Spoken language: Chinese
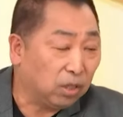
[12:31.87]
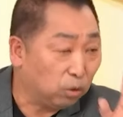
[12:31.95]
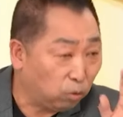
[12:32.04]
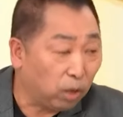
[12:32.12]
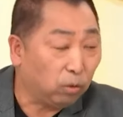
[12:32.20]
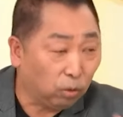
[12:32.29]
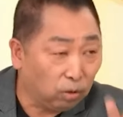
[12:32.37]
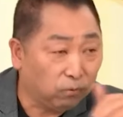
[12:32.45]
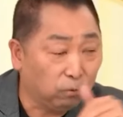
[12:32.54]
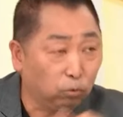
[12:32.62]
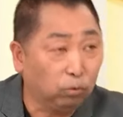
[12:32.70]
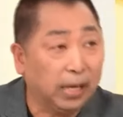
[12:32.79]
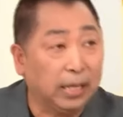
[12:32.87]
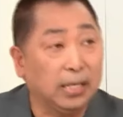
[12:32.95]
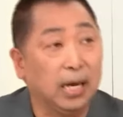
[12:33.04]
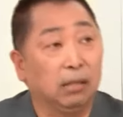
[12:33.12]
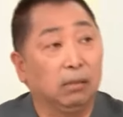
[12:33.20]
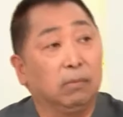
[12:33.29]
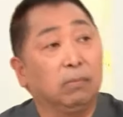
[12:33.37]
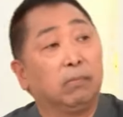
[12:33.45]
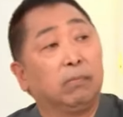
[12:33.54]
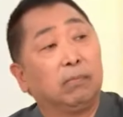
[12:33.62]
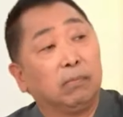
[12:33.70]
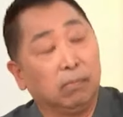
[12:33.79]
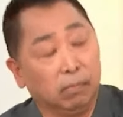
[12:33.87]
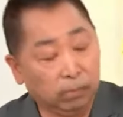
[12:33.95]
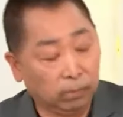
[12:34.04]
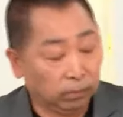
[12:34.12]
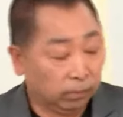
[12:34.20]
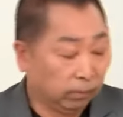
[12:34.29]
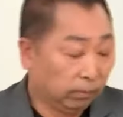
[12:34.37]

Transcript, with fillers: 其实最后都会付出代价的。 我觉得他们